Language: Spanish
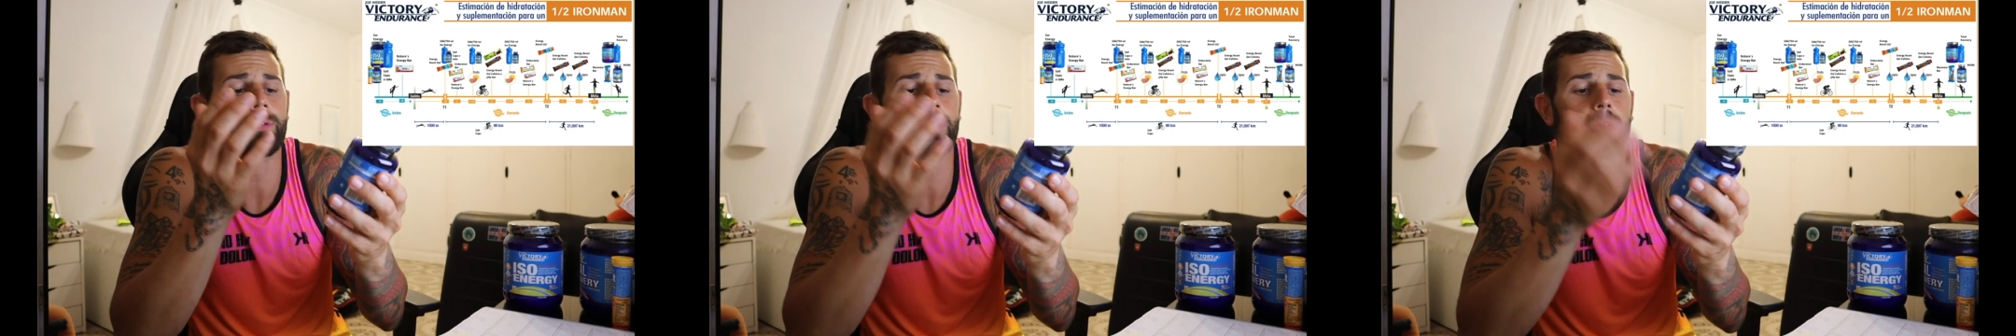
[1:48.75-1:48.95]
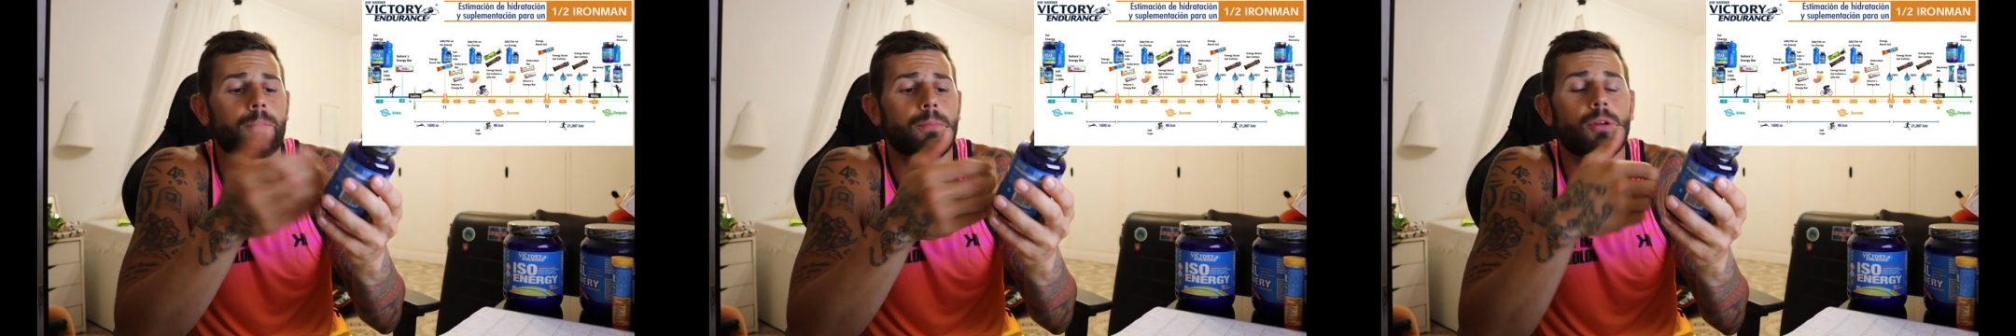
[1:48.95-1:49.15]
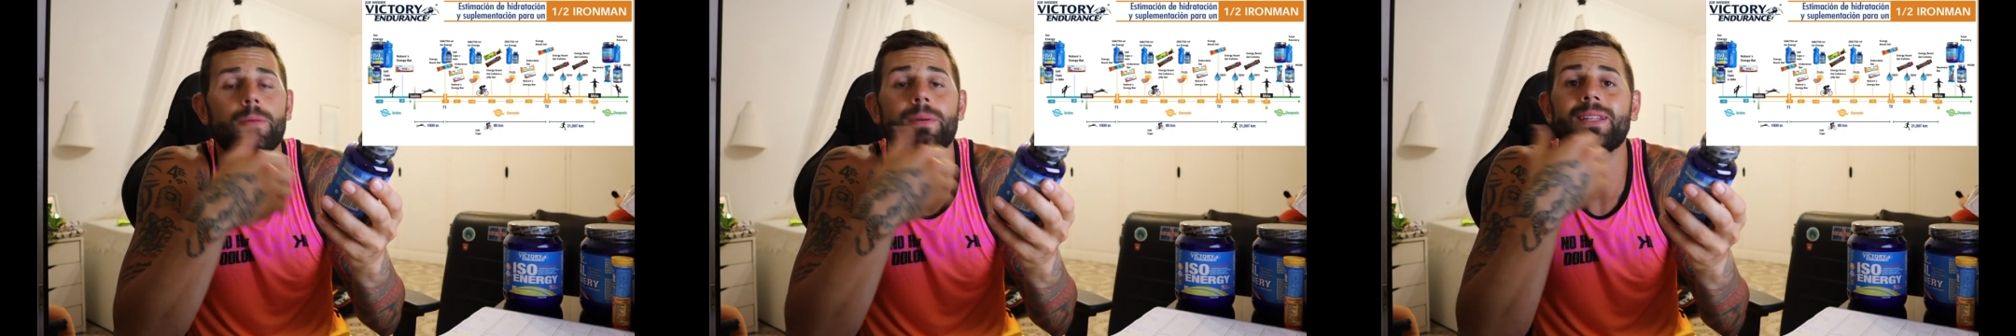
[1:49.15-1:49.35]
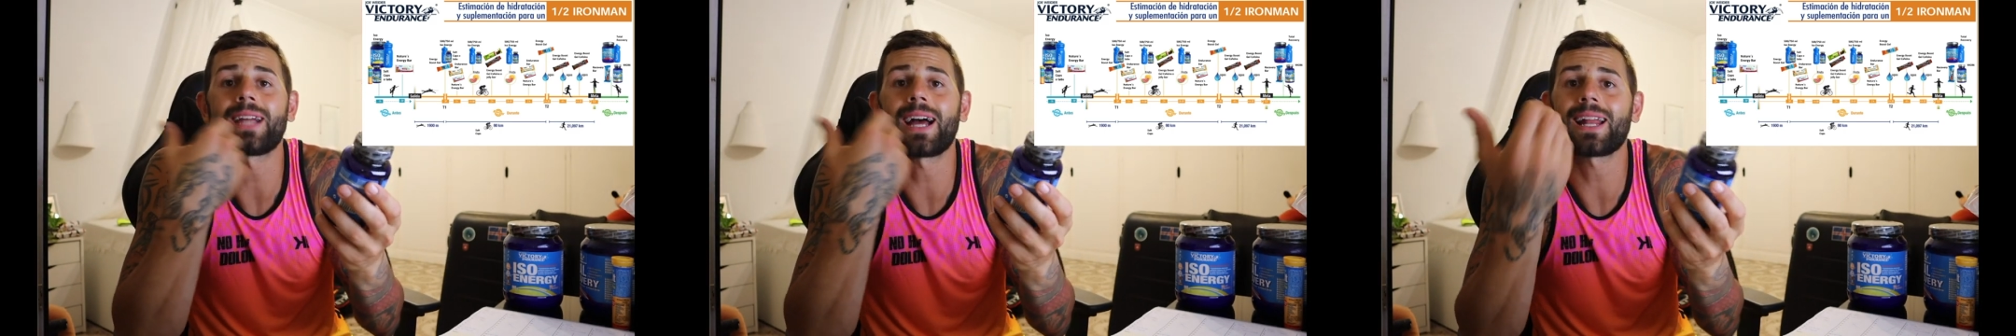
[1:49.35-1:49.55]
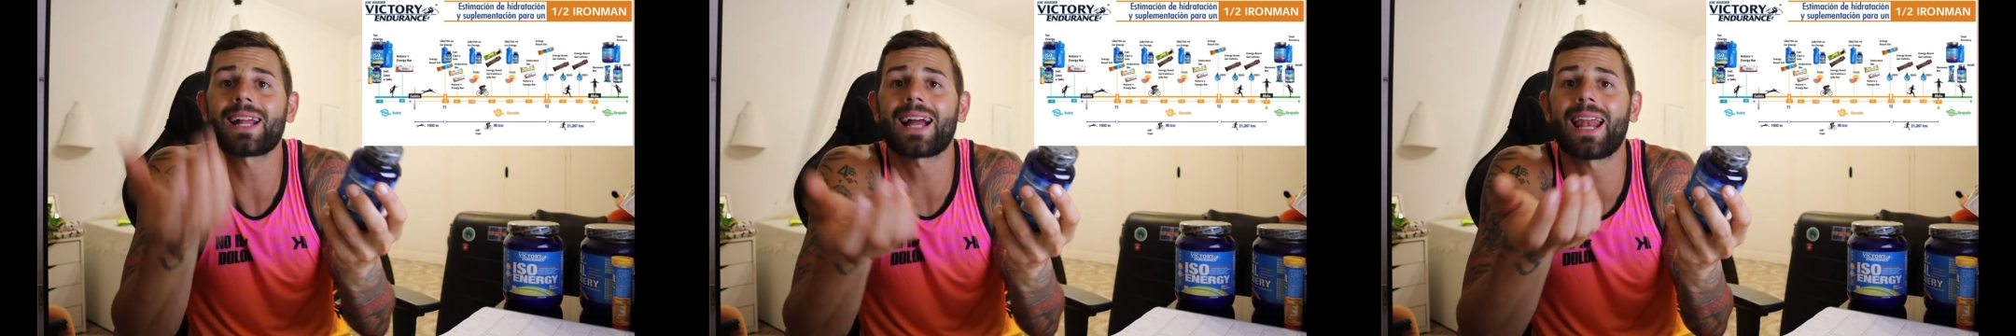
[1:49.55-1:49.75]
por ejemplo,
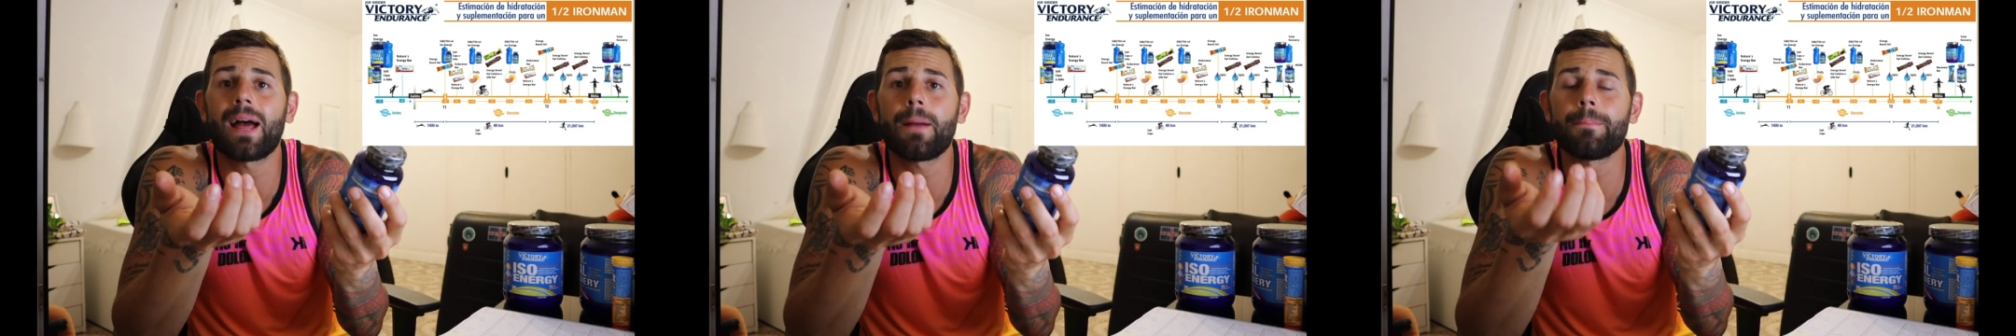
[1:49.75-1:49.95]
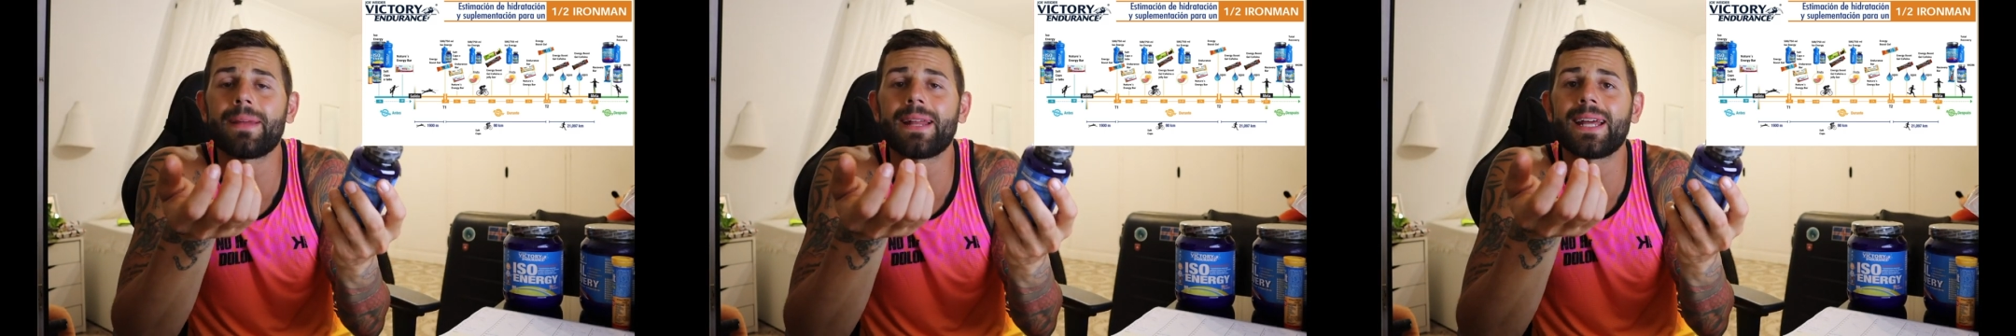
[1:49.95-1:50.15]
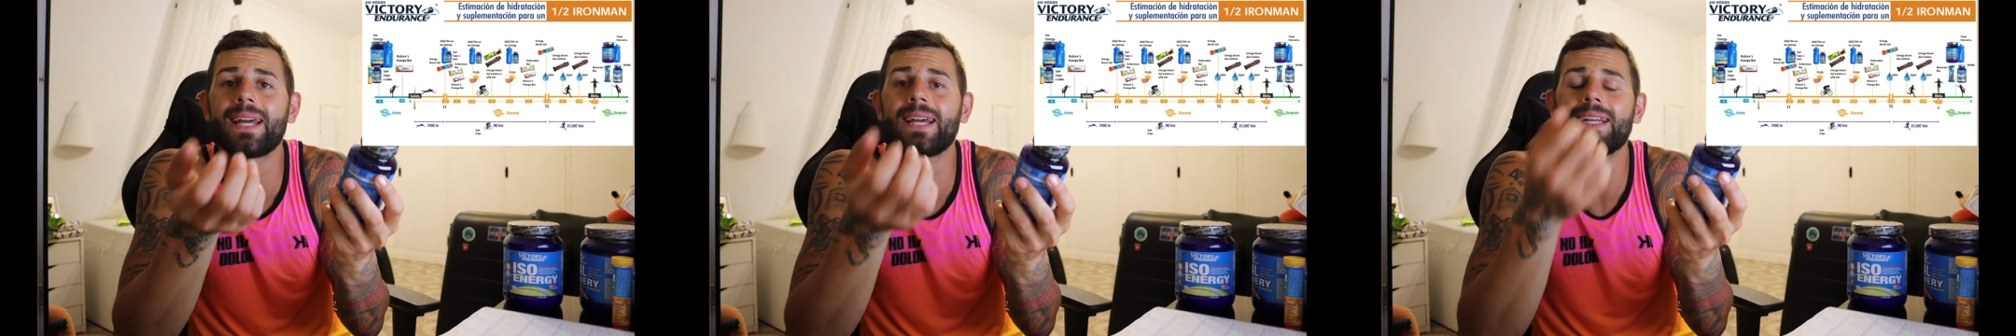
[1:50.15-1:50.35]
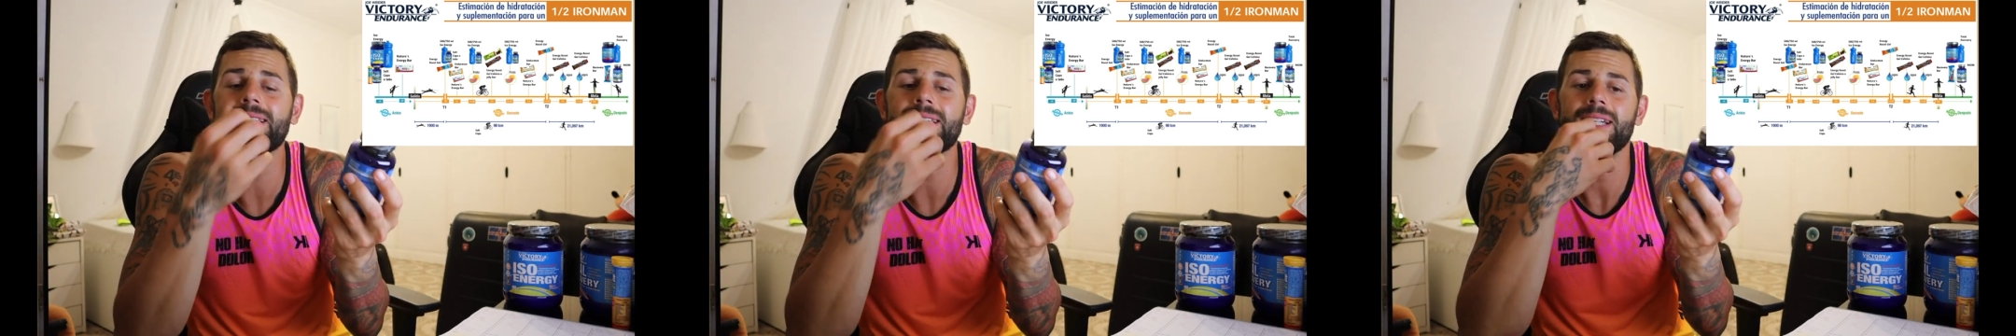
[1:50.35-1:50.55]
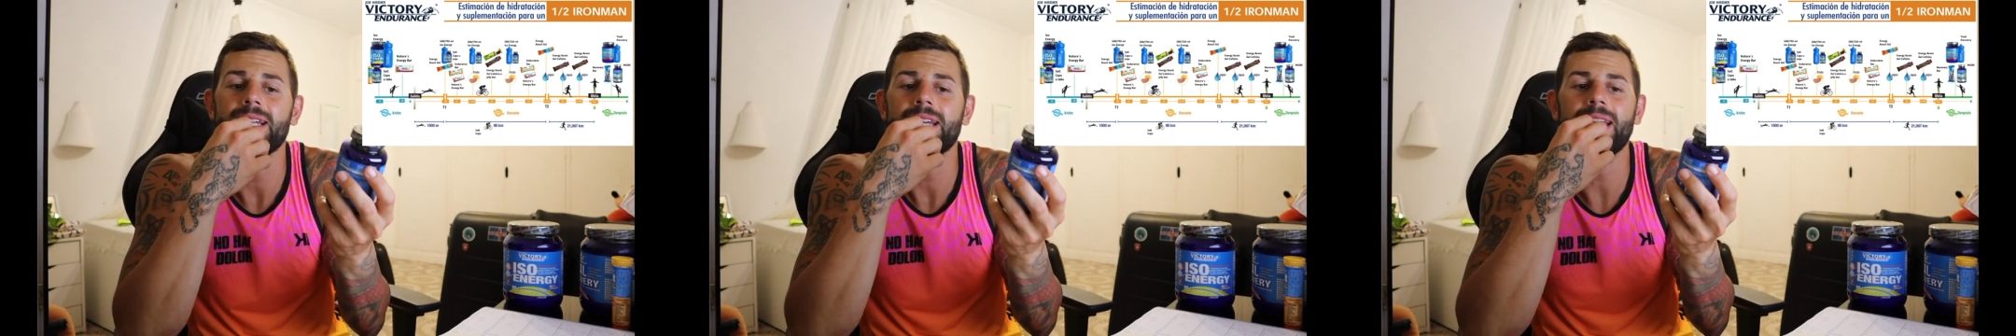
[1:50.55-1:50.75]
evitar calambres,